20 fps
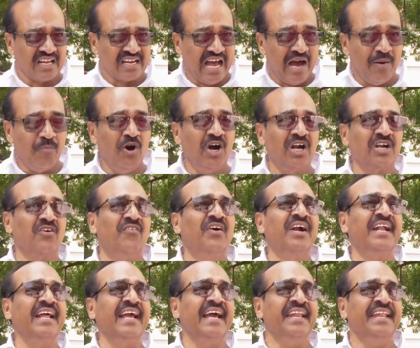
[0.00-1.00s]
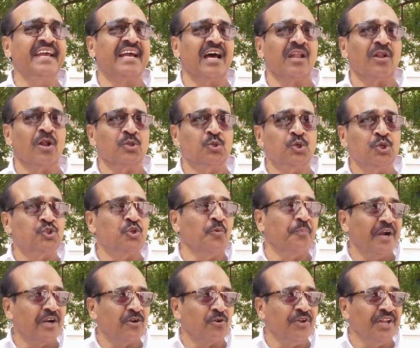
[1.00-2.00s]
రాబోయేటువంటి ఎన్నికల్లో దృష్టి
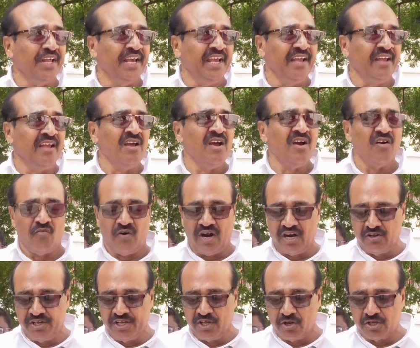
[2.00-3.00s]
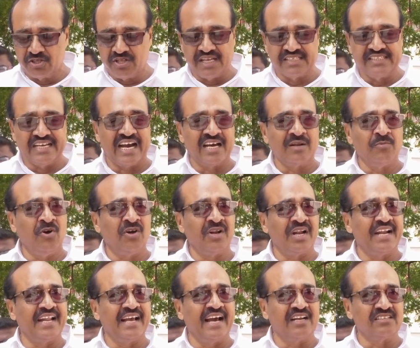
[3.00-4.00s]
పెట్టుకుని వాళ్ళు ఈ రోజున
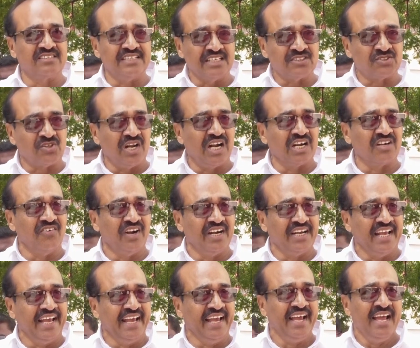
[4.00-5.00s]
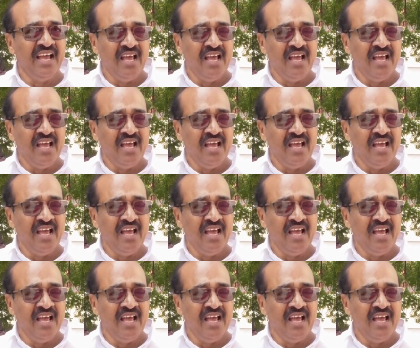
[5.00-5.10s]
జగన్మోహన్ రెడ్డి గారు చేస్తున్నటువంటి